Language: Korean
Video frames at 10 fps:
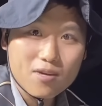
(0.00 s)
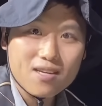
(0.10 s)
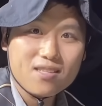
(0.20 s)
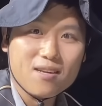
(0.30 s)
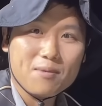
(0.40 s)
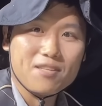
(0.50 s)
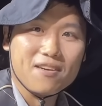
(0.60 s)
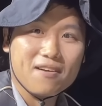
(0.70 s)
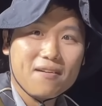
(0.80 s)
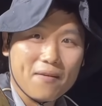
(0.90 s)

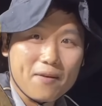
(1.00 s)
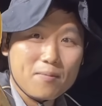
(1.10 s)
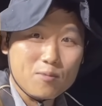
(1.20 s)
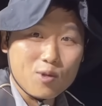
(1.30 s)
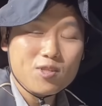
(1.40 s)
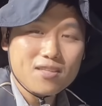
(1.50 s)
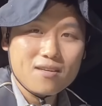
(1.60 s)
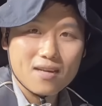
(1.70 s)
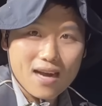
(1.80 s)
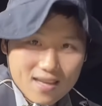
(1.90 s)
깔치하면서 문
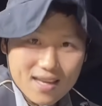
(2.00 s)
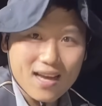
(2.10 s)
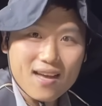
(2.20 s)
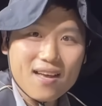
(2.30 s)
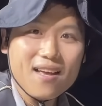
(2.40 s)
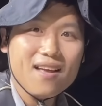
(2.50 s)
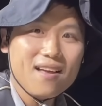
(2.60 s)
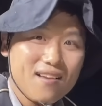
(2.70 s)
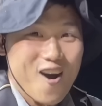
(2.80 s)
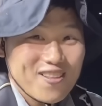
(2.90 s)
여징어, 아이야,